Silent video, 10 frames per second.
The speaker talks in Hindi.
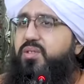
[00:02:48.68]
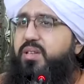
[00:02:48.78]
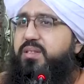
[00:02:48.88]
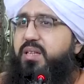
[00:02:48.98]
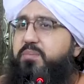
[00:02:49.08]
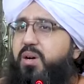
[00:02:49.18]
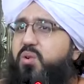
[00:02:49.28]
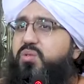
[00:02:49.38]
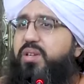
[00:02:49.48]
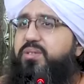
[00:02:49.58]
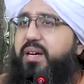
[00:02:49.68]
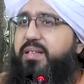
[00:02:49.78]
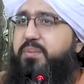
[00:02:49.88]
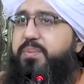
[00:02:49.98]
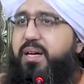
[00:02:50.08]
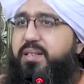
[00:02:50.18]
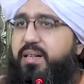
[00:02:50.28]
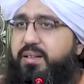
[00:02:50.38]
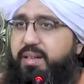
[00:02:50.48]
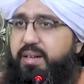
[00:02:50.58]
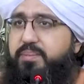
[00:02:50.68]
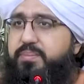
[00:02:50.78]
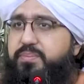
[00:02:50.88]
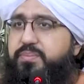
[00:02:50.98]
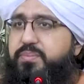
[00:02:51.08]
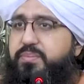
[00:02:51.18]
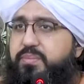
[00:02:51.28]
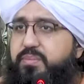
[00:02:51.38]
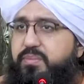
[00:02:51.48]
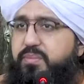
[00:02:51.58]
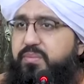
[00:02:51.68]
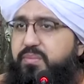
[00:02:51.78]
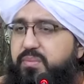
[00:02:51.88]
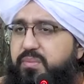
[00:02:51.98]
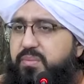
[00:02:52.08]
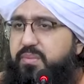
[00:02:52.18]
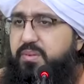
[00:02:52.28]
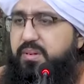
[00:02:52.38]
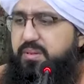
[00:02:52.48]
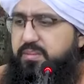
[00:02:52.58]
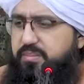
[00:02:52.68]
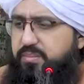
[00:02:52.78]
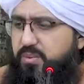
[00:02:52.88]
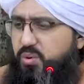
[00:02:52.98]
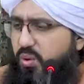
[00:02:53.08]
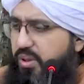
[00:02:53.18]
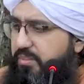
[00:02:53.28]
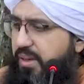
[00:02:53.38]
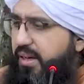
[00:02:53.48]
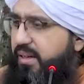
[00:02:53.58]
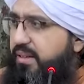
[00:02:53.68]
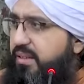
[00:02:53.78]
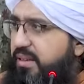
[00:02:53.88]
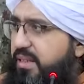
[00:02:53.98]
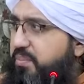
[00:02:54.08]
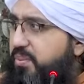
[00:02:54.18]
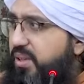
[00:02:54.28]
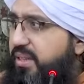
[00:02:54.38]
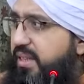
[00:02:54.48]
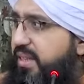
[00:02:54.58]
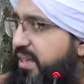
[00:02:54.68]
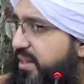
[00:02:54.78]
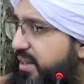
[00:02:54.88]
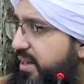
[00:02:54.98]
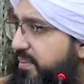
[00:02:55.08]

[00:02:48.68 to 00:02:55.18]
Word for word: सत्तर माओ से ज़्यादा प्यार करता है कोई माँ ये पसंद नहीं करती